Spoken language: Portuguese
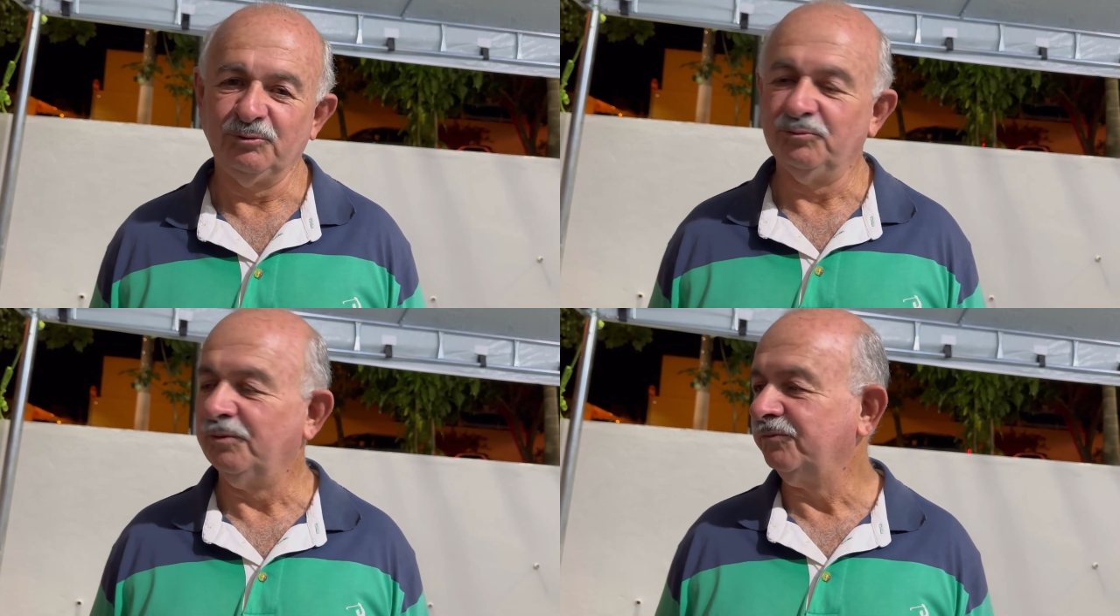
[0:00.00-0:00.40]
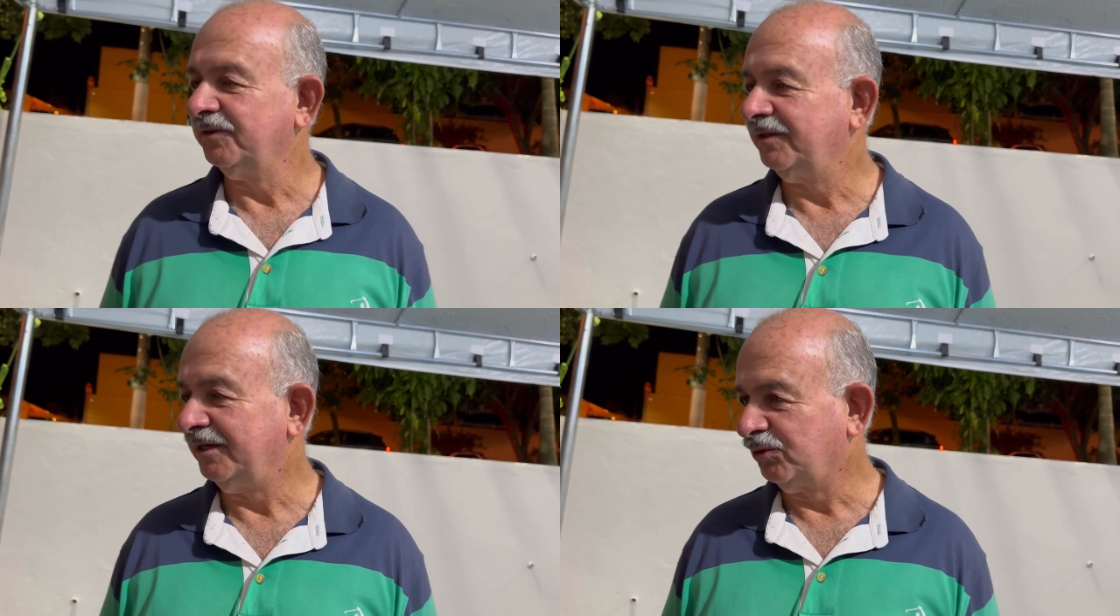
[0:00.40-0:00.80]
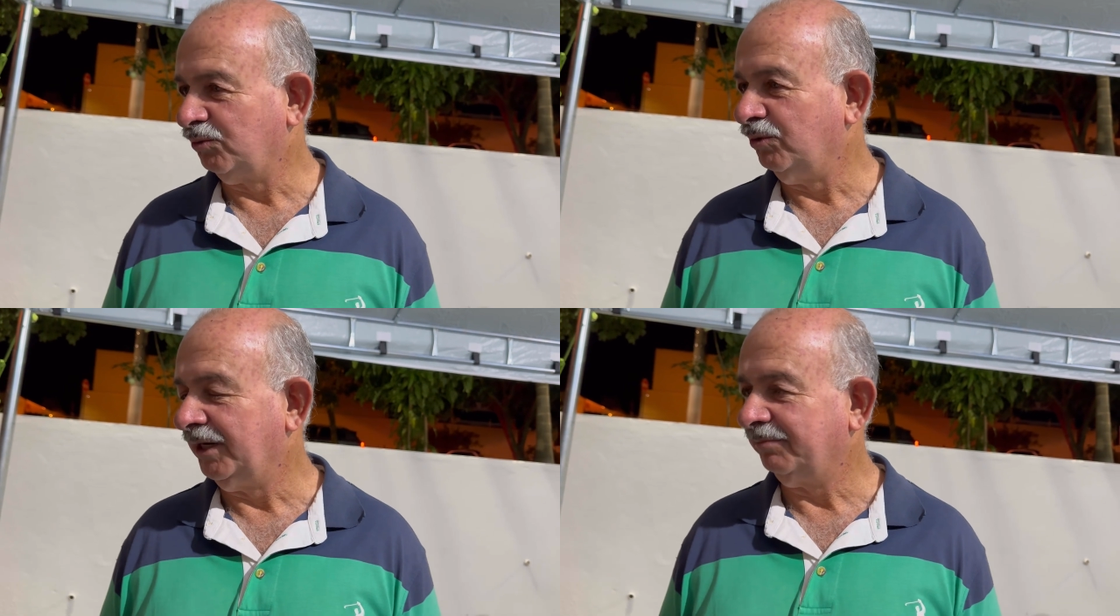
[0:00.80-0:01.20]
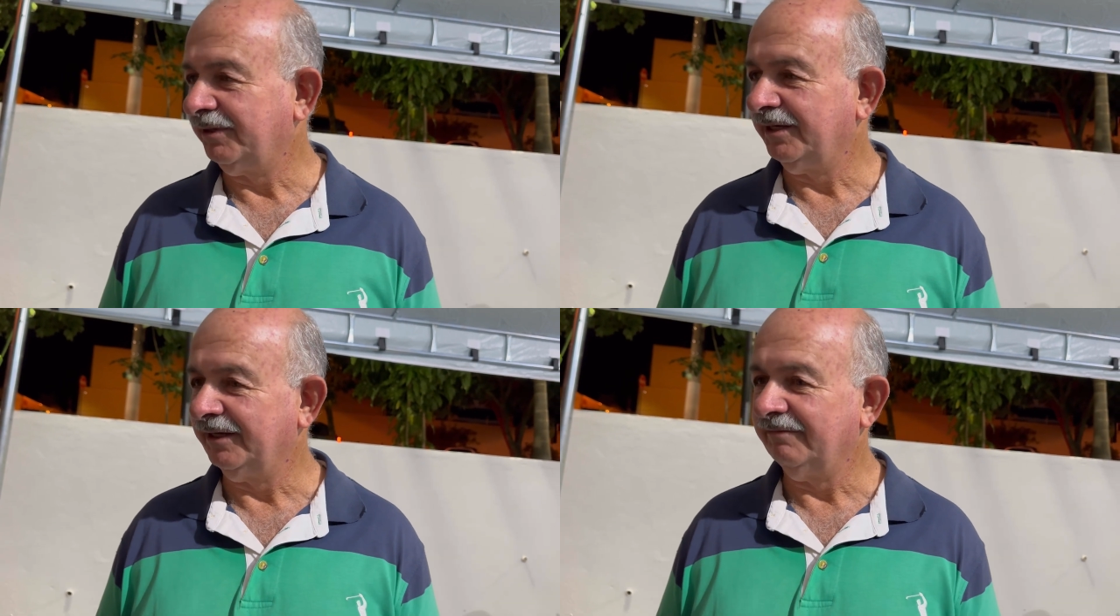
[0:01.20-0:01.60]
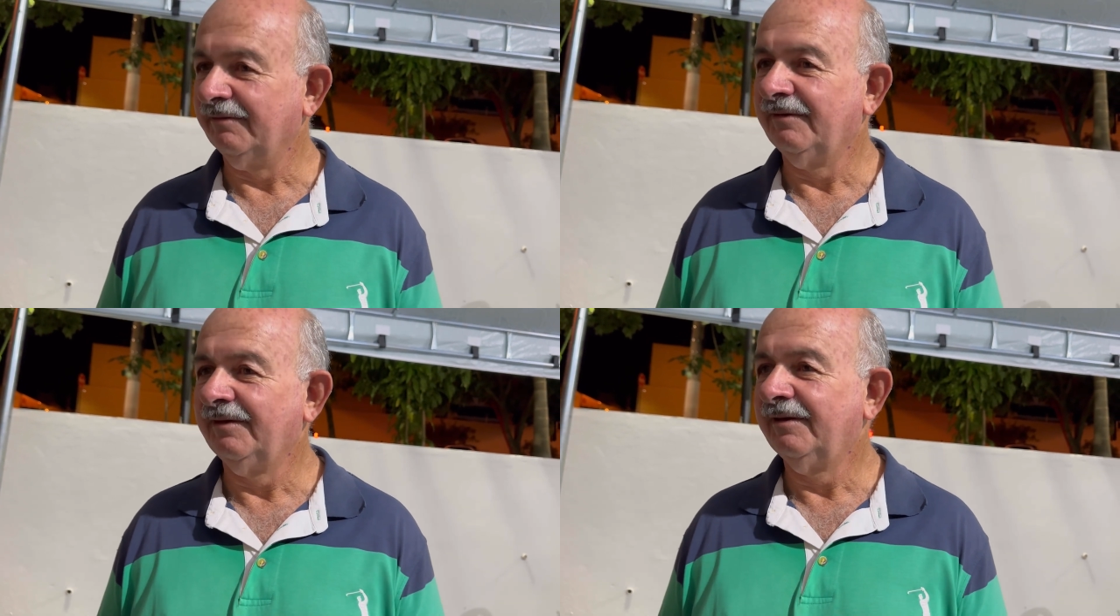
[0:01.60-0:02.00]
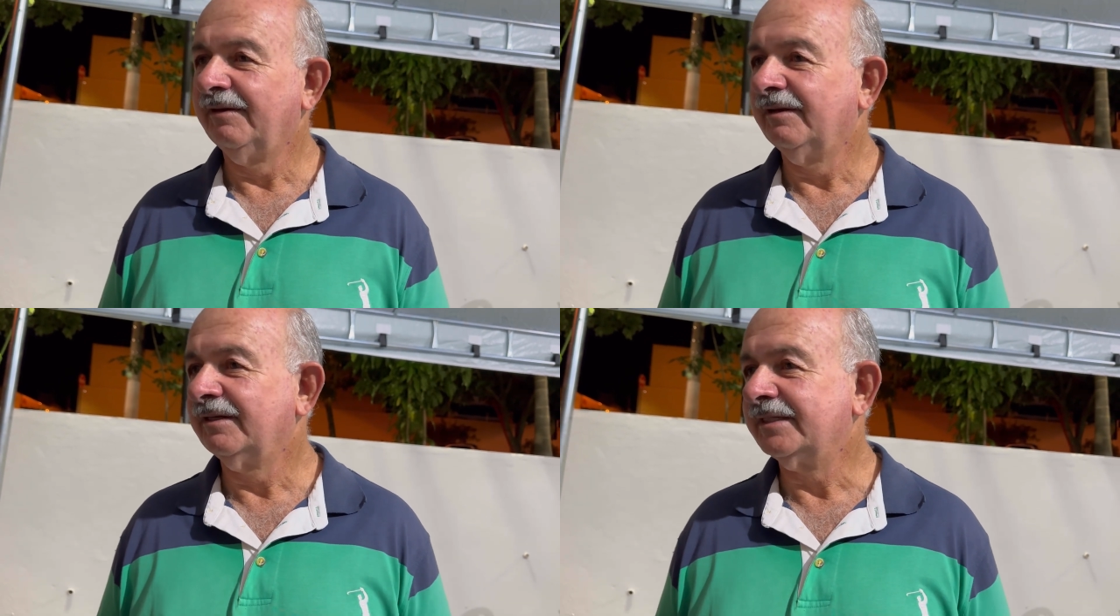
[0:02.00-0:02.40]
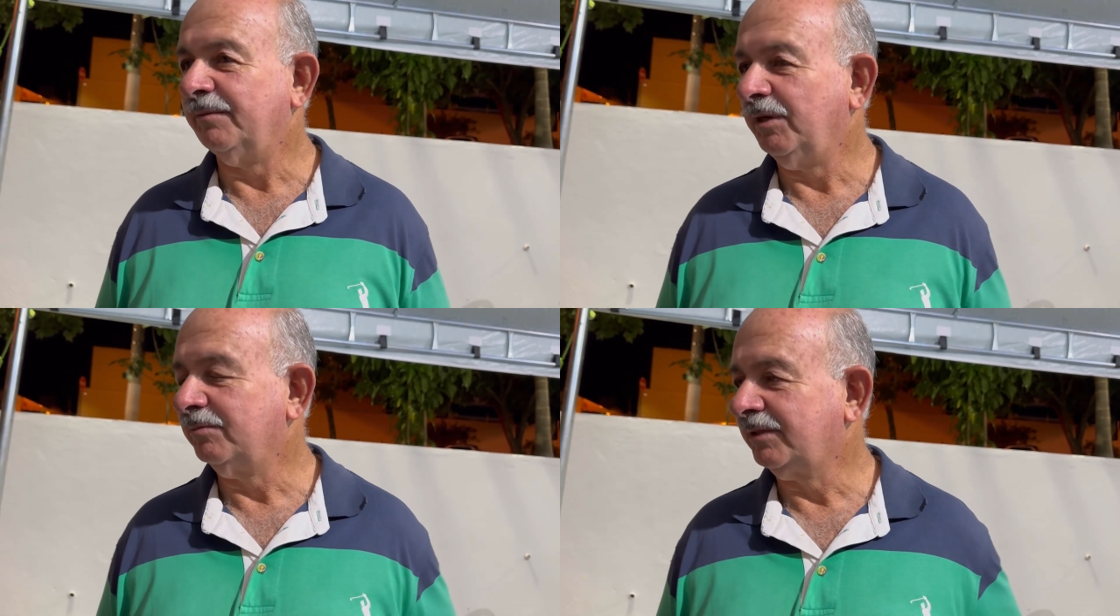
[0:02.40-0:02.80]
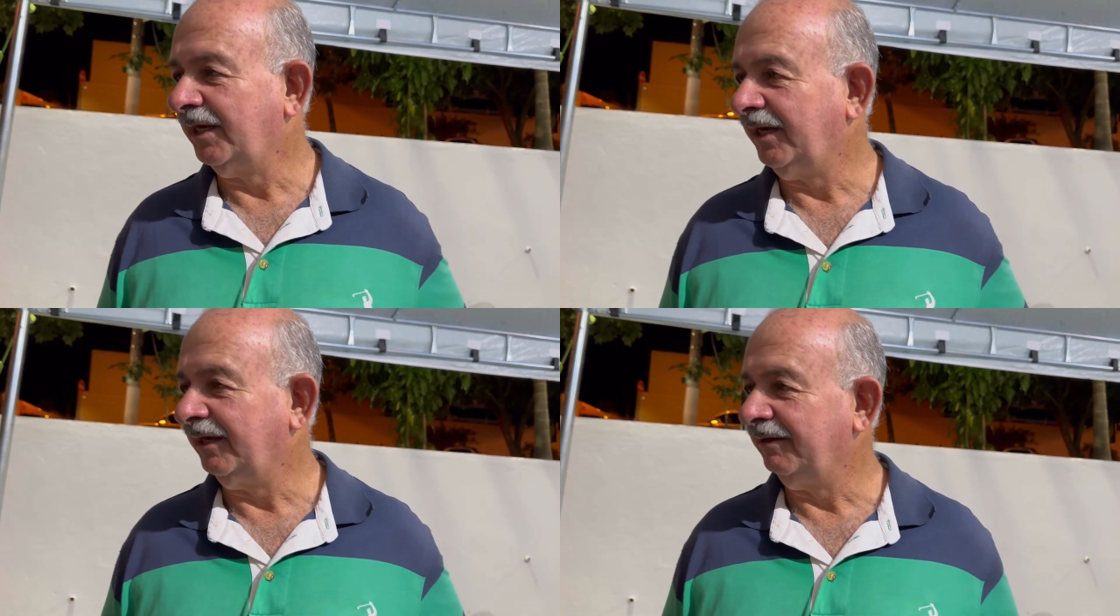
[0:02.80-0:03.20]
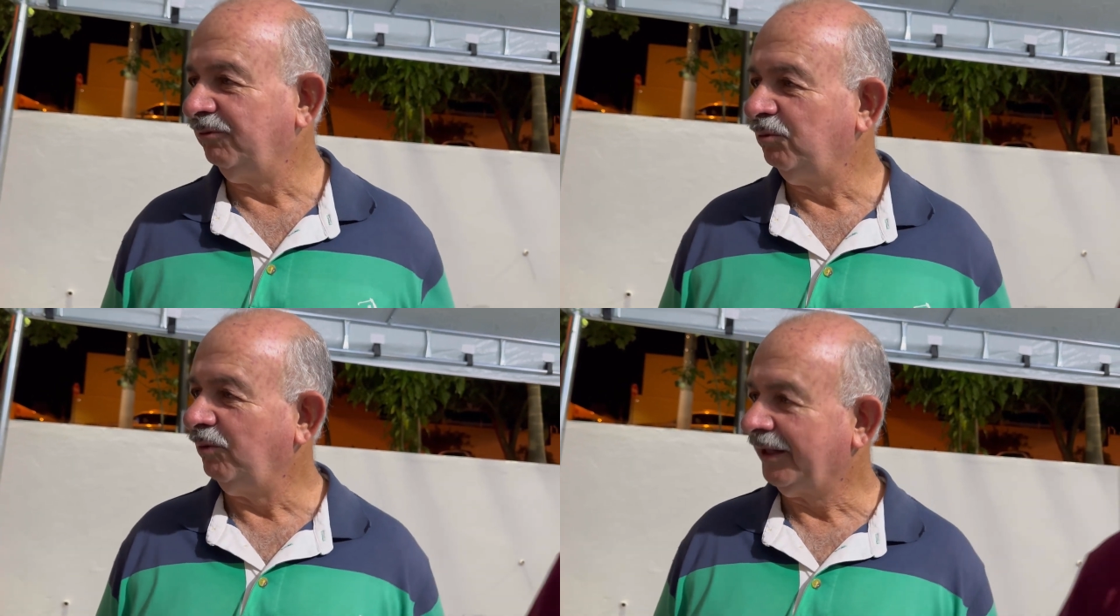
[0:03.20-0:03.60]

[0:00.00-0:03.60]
Não vamos ter escolha, porque sabemos que o